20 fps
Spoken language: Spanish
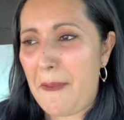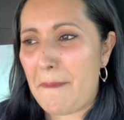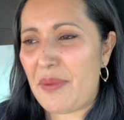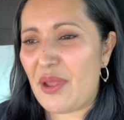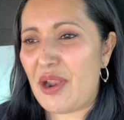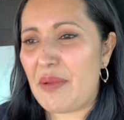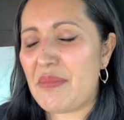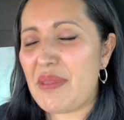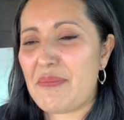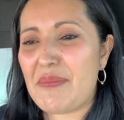
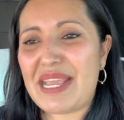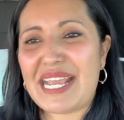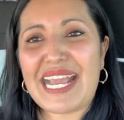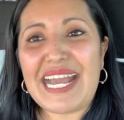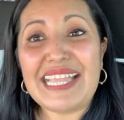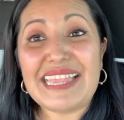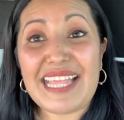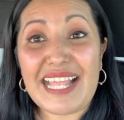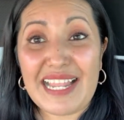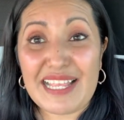Pero a mí me
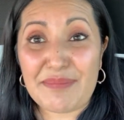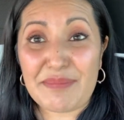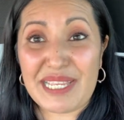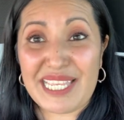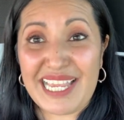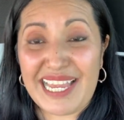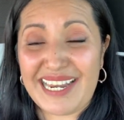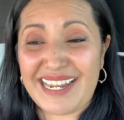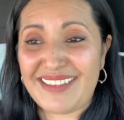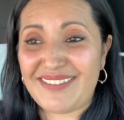encantan las
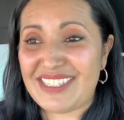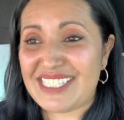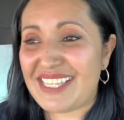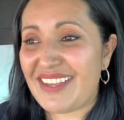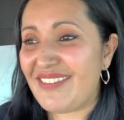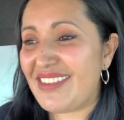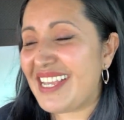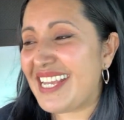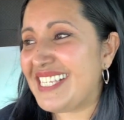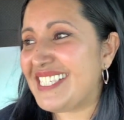mañanas, mis
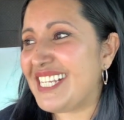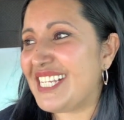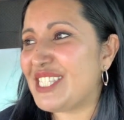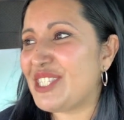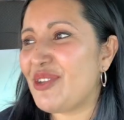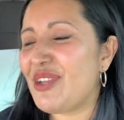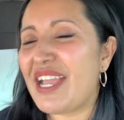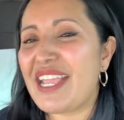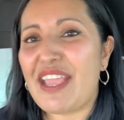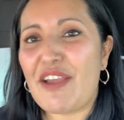amigas. Ya
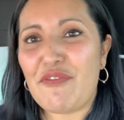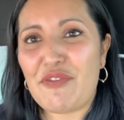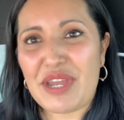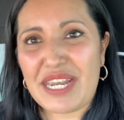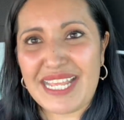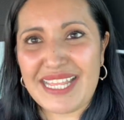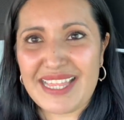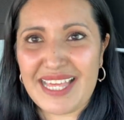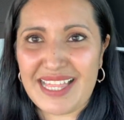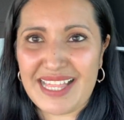estoy aquí
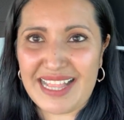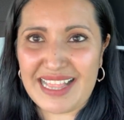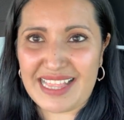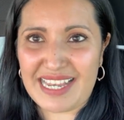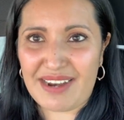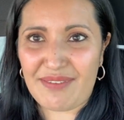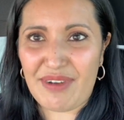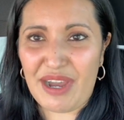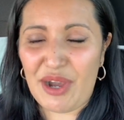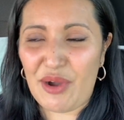afuera del
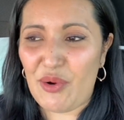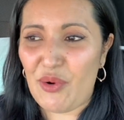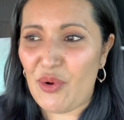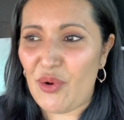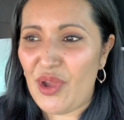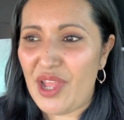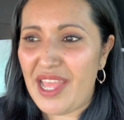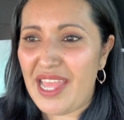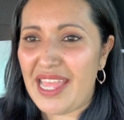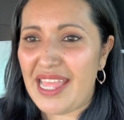
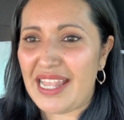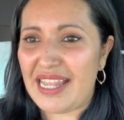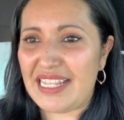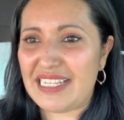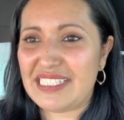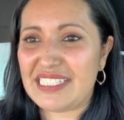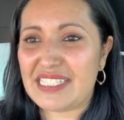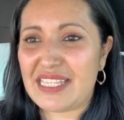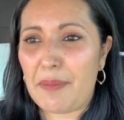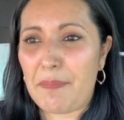trabajo,
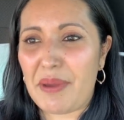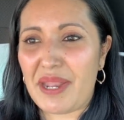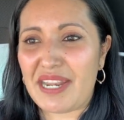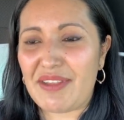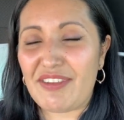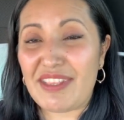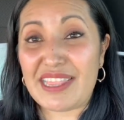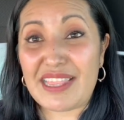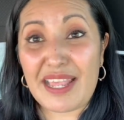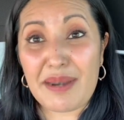lista para
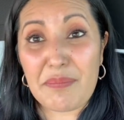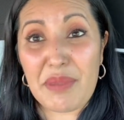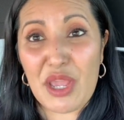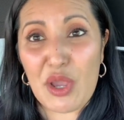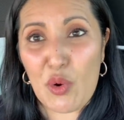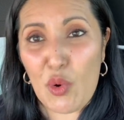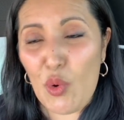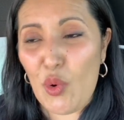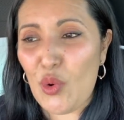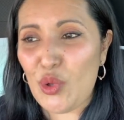
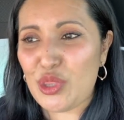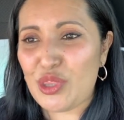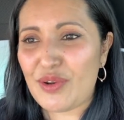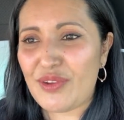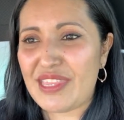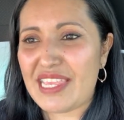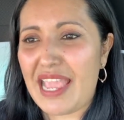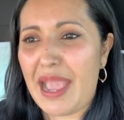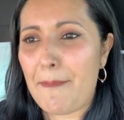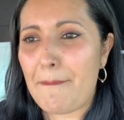aventarme
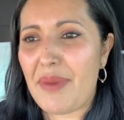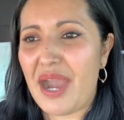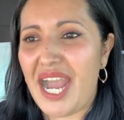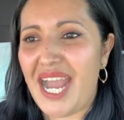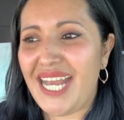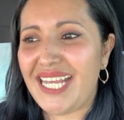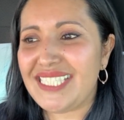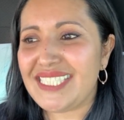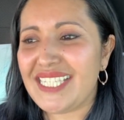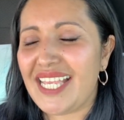otro día
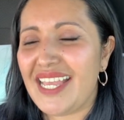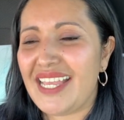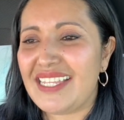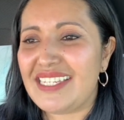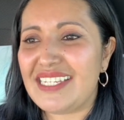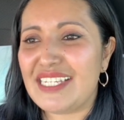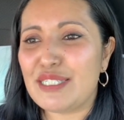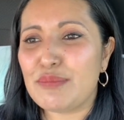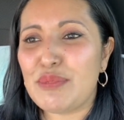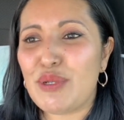más.
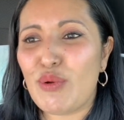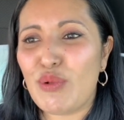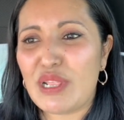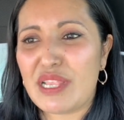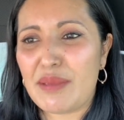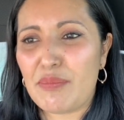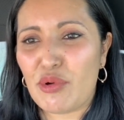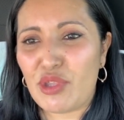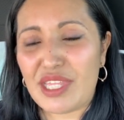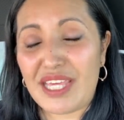Y es mi
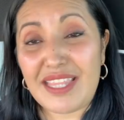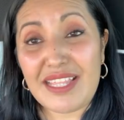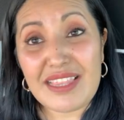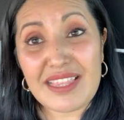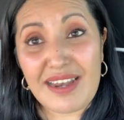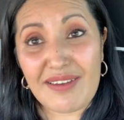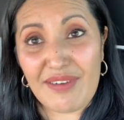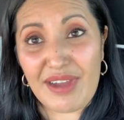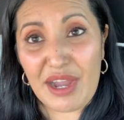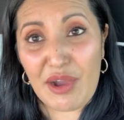último día de
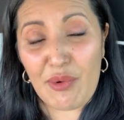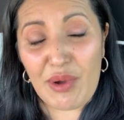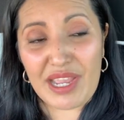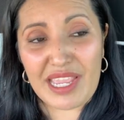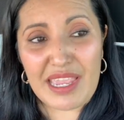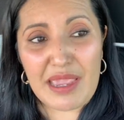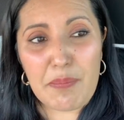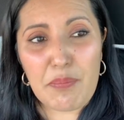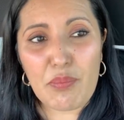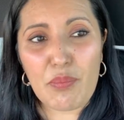trabajo
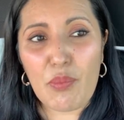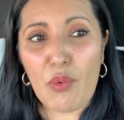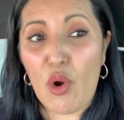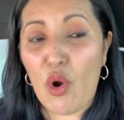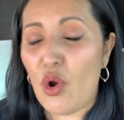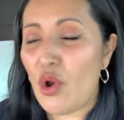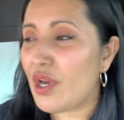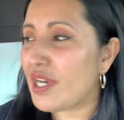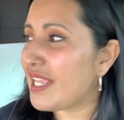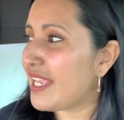aquí
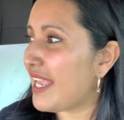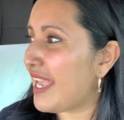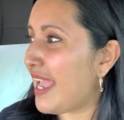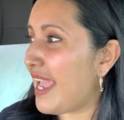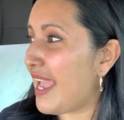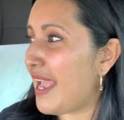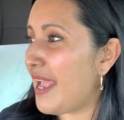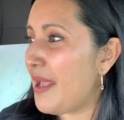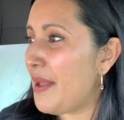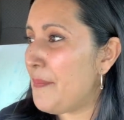
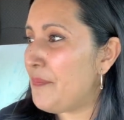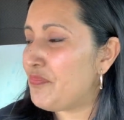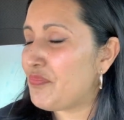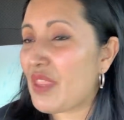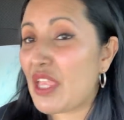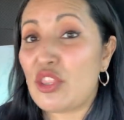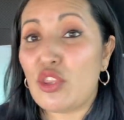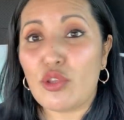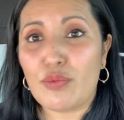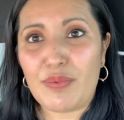porque
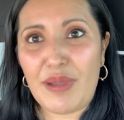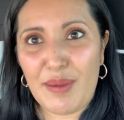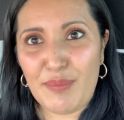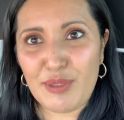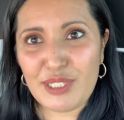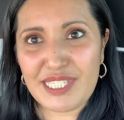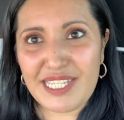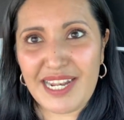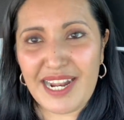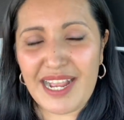nos
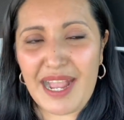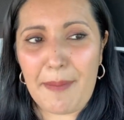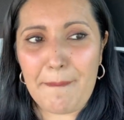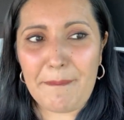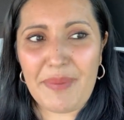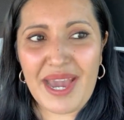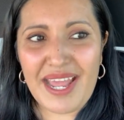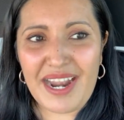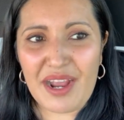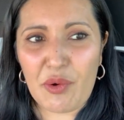vamos a ir a
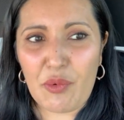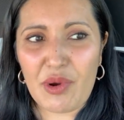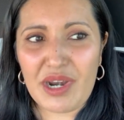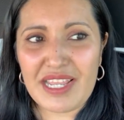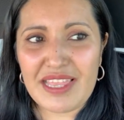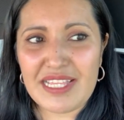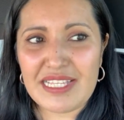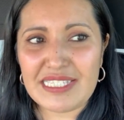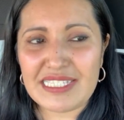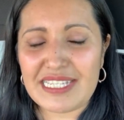acampar,
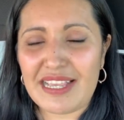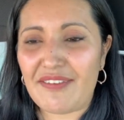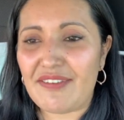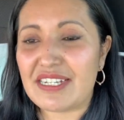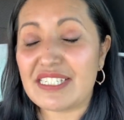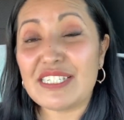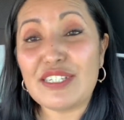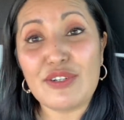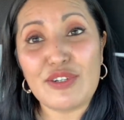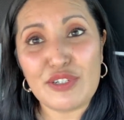acuérdense, a
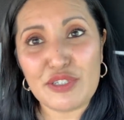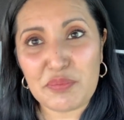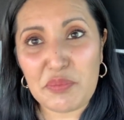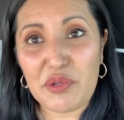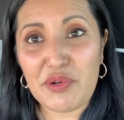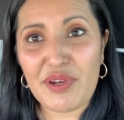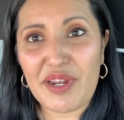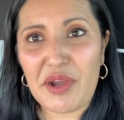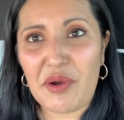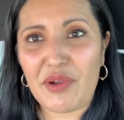ver si no nos
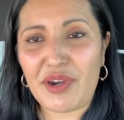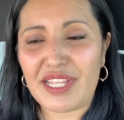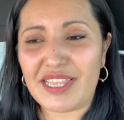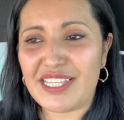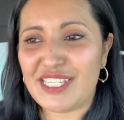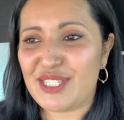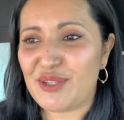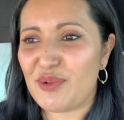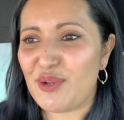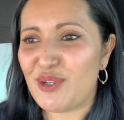pone una
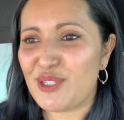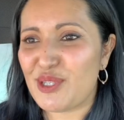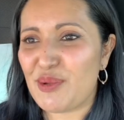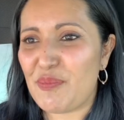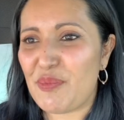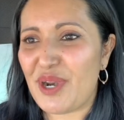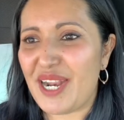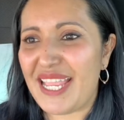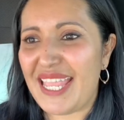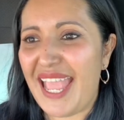corretiza un oso
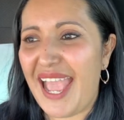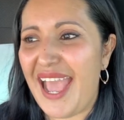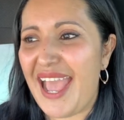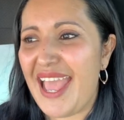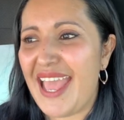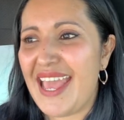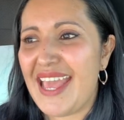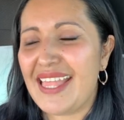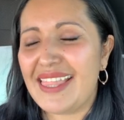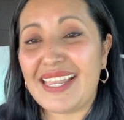por allá.
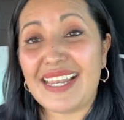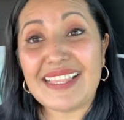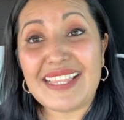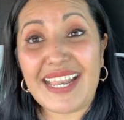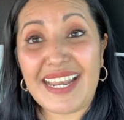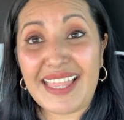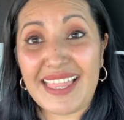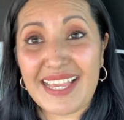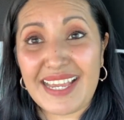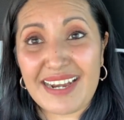
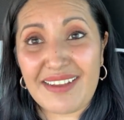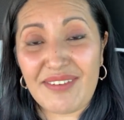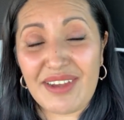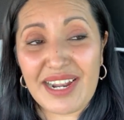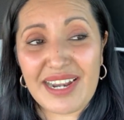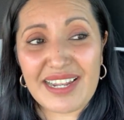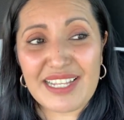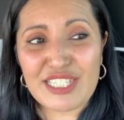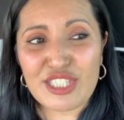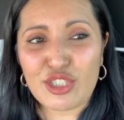Trataré de
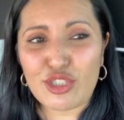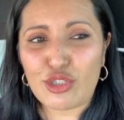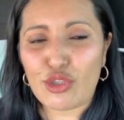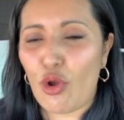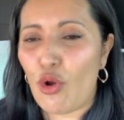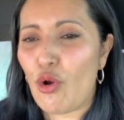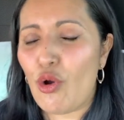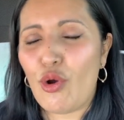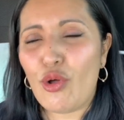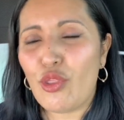grabarles
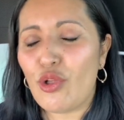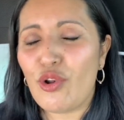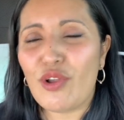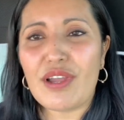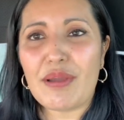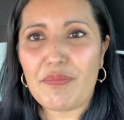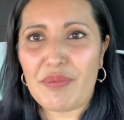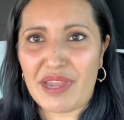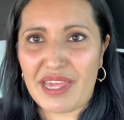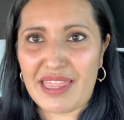todo lo
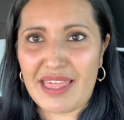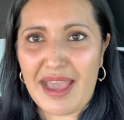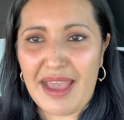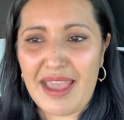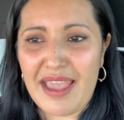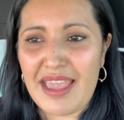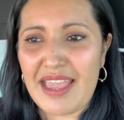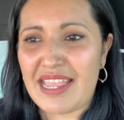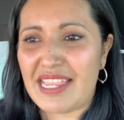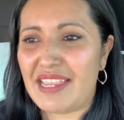que
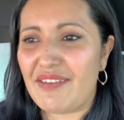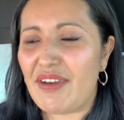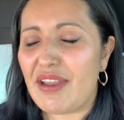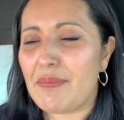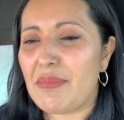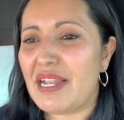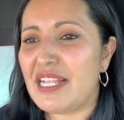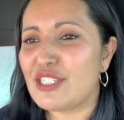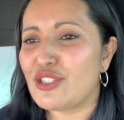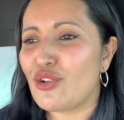pueda,
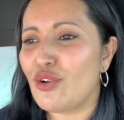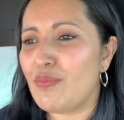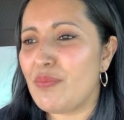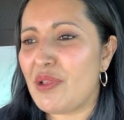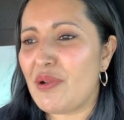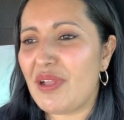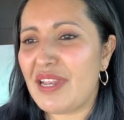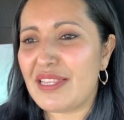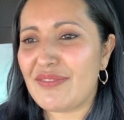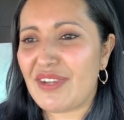llevármelas
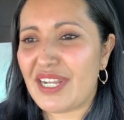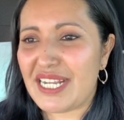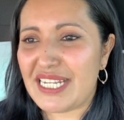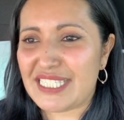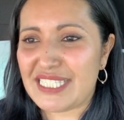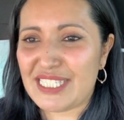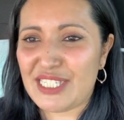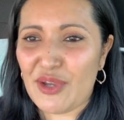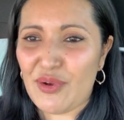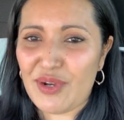conmigo a las
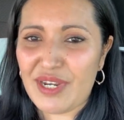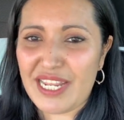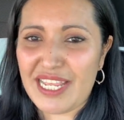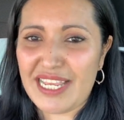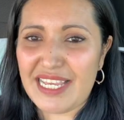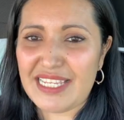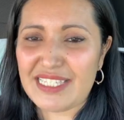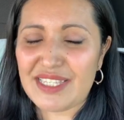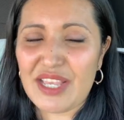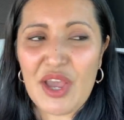
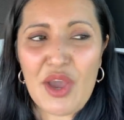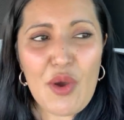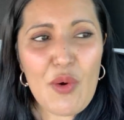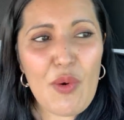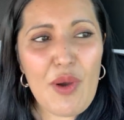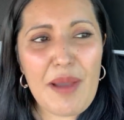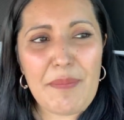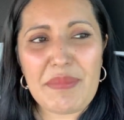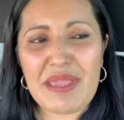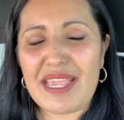vacaciones
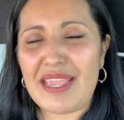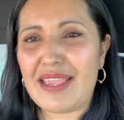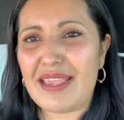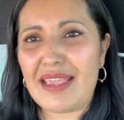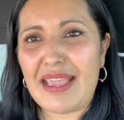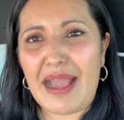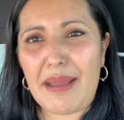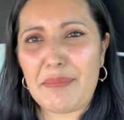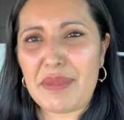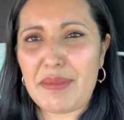o a
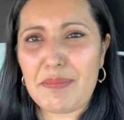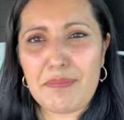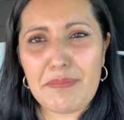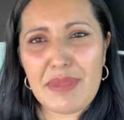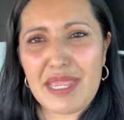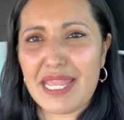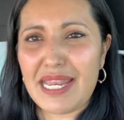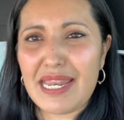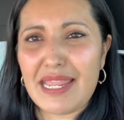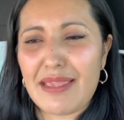mi, a mi
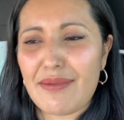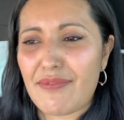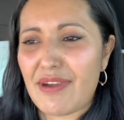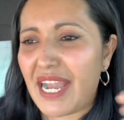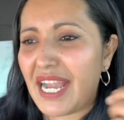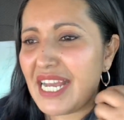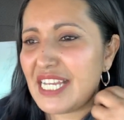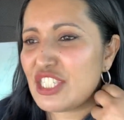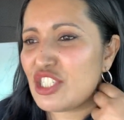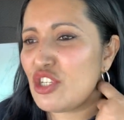mini
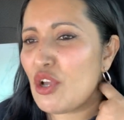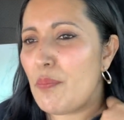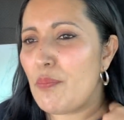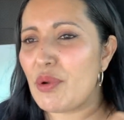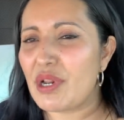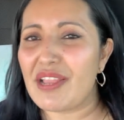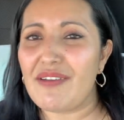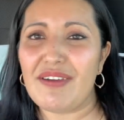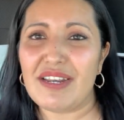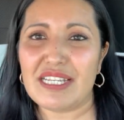vacación,
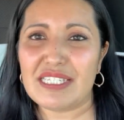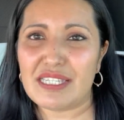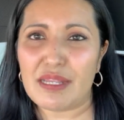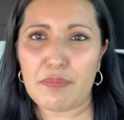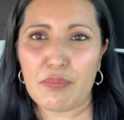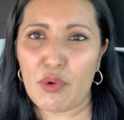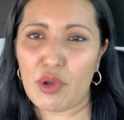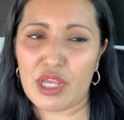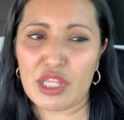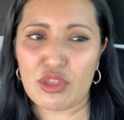porque van a
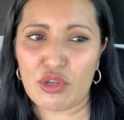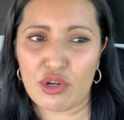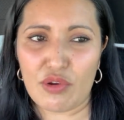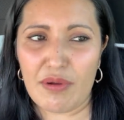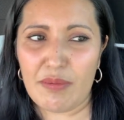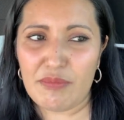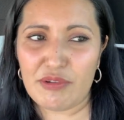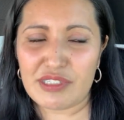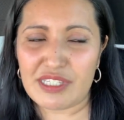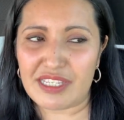ser poquito, no
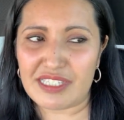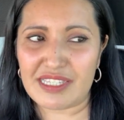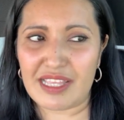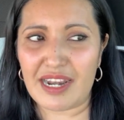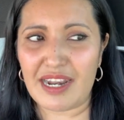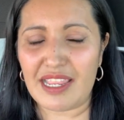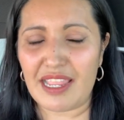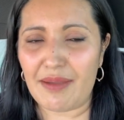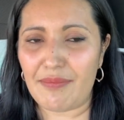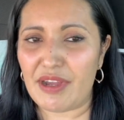vamos a
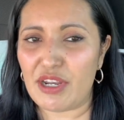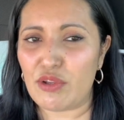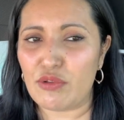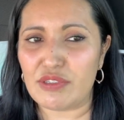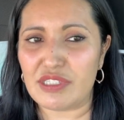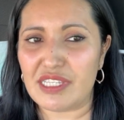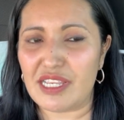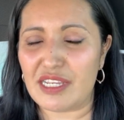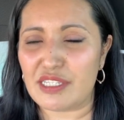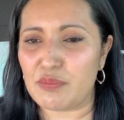estar allá
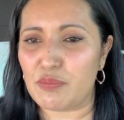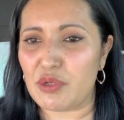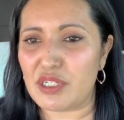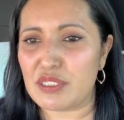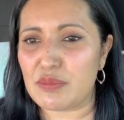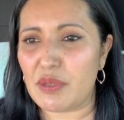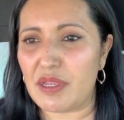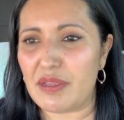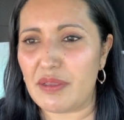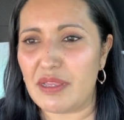varios días,
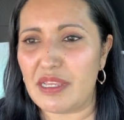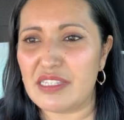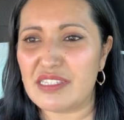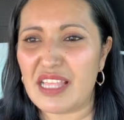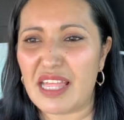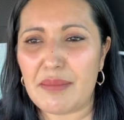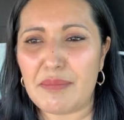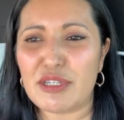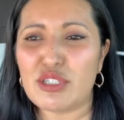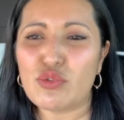pues es
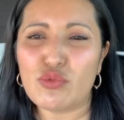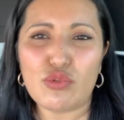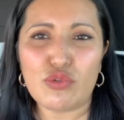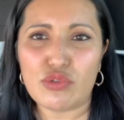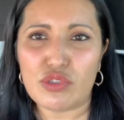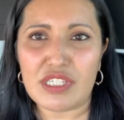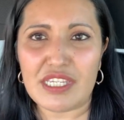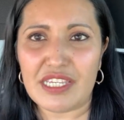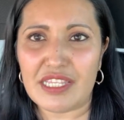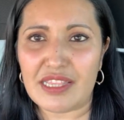nada más
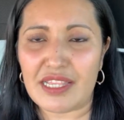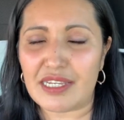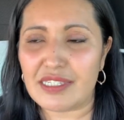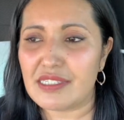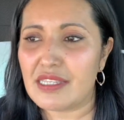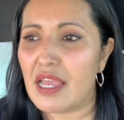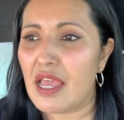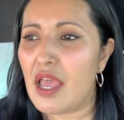unos días,